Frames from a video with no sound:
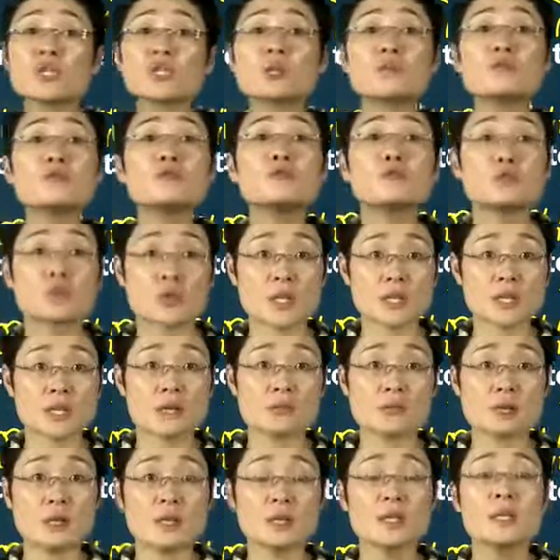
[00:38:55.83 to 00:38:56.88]
富有的
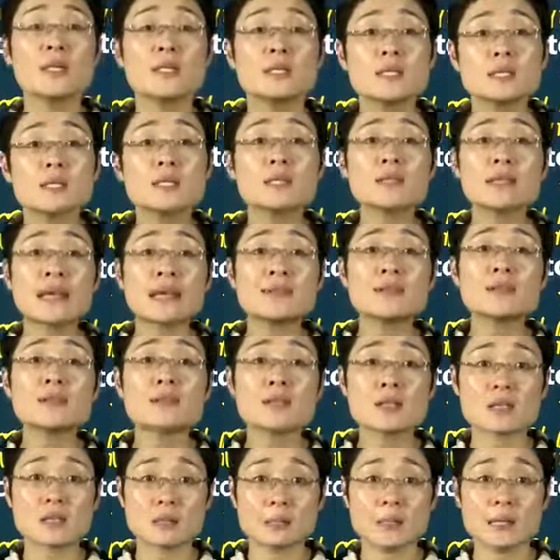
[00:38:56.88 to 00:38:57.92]
商人，这个男生是
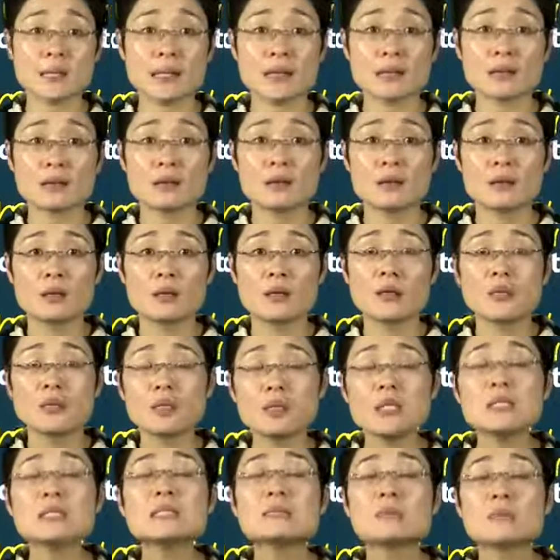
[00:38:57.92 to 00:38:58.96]
个什么人？
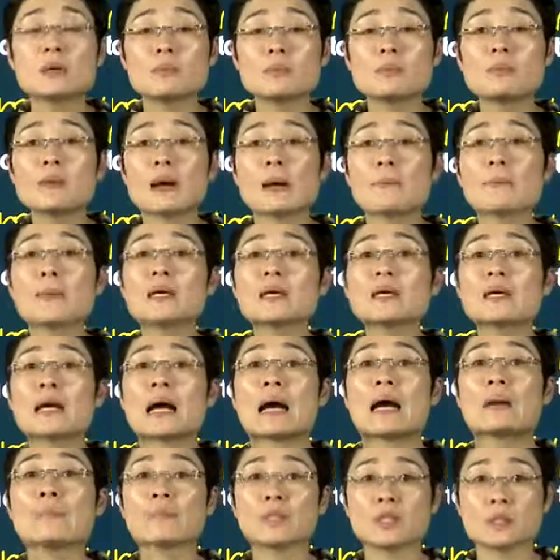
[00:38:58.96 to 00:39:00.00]
你怎么不把贝克
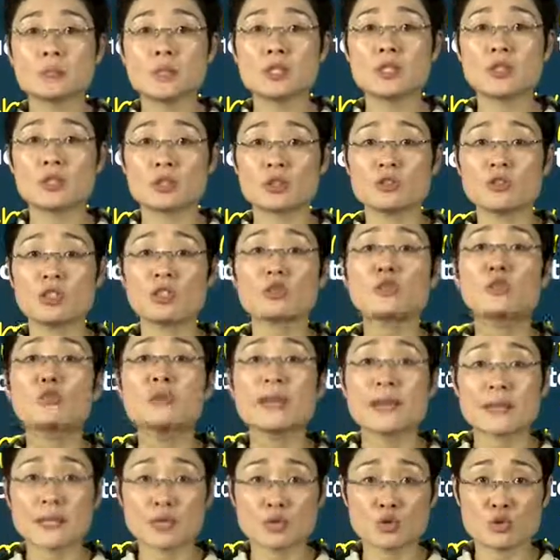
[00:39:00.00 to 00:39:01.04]
汉姆的名字写到你的狗
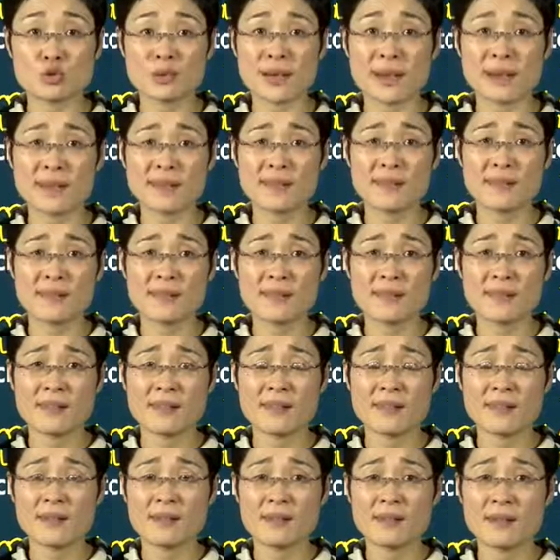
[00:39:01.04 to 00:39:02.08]
脸上去呀？
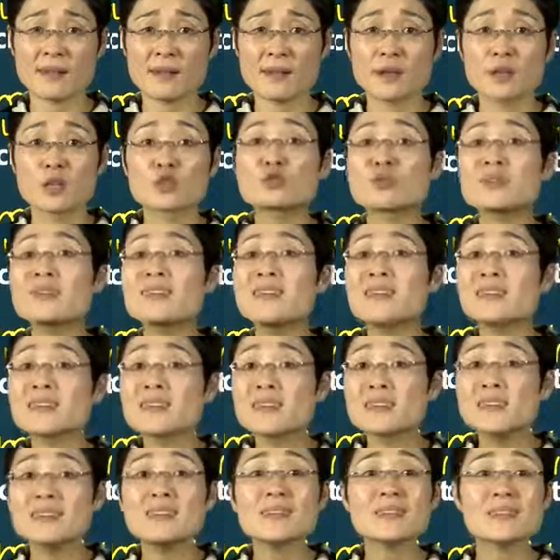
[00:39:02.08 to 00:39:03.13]
所以那个
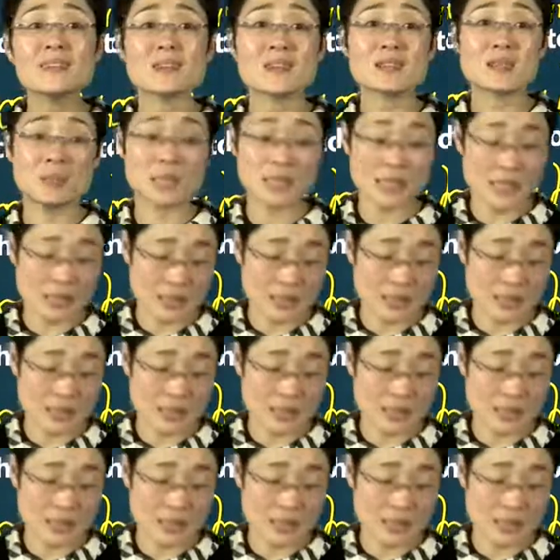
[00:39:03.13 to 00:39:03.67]
人一定是个什么人？